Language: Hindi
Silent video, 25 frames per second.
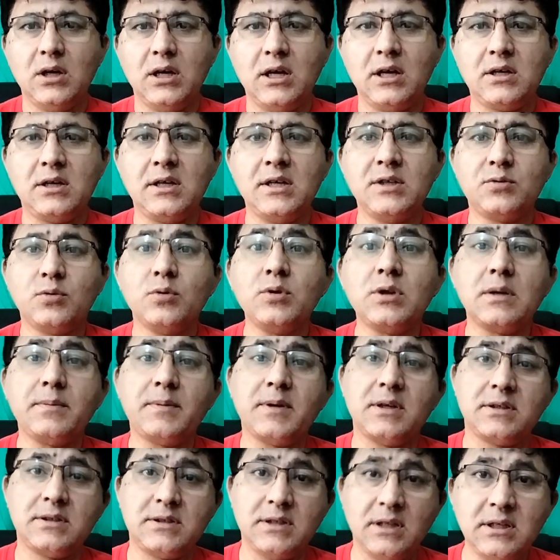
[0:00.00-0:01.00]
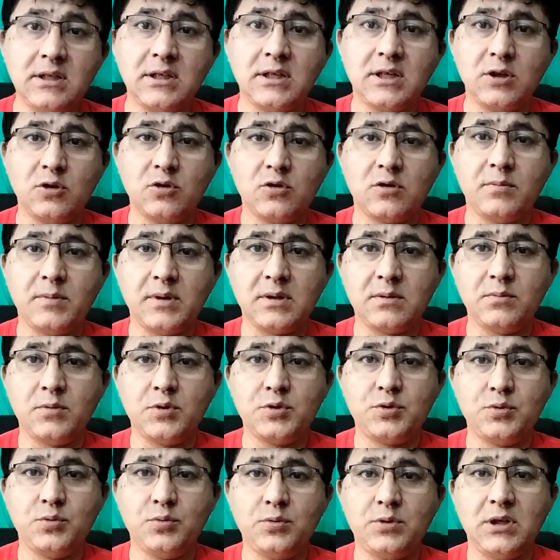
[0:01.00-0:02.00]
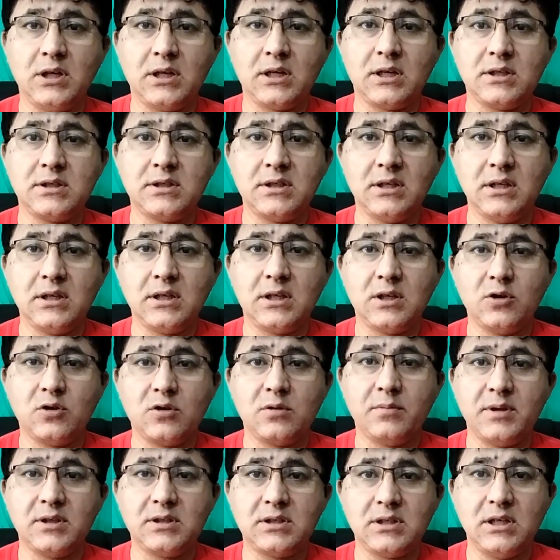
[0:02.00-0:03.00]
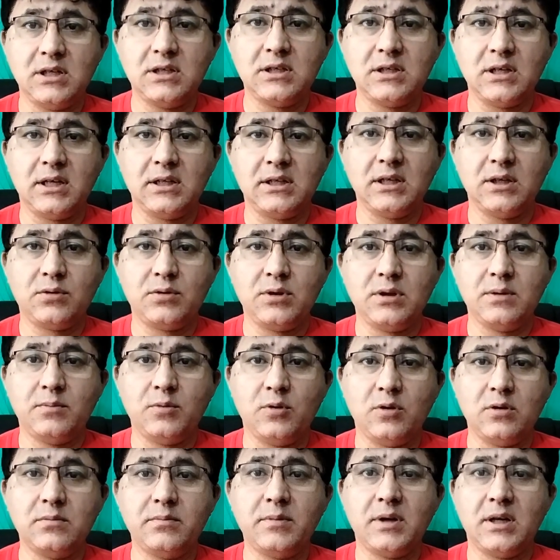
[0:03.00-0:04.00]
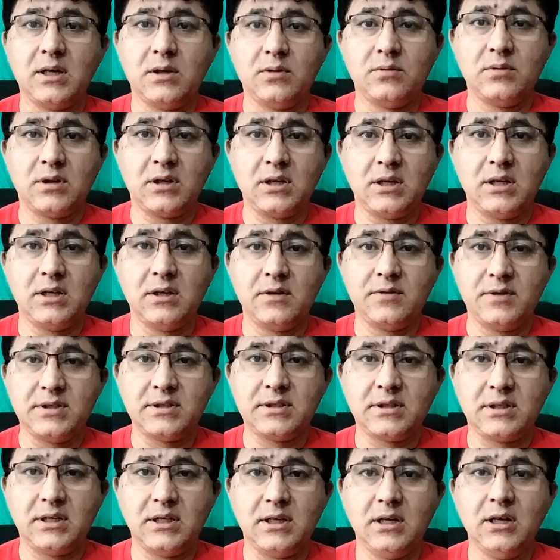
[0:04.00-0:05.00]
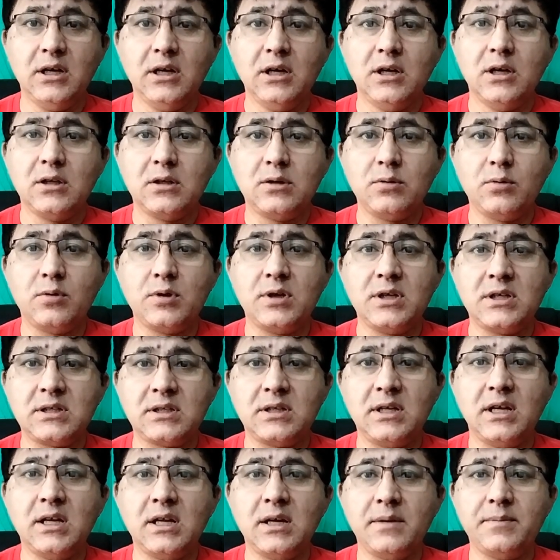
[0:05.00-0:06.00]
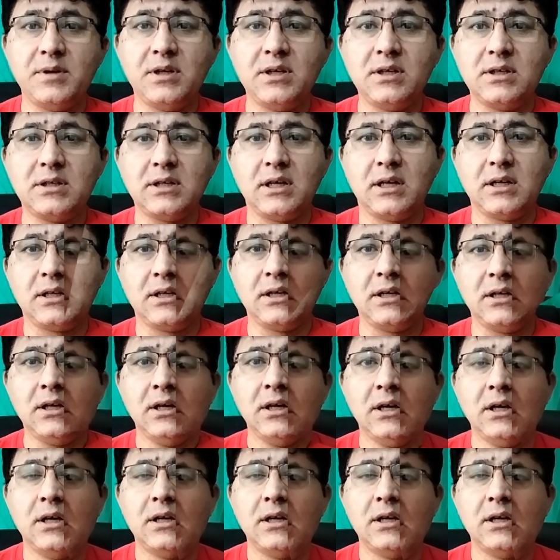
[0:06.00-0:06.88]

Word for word: एटलीस्ट उनके पास सिंध की हुकूमत मौजूद है अगर सिंध की हुकूमत चली जाती है तो ये बहुत बड़ा उनके लिए रिस्क है तो वो रिस्क लेना भी नहीं चाहते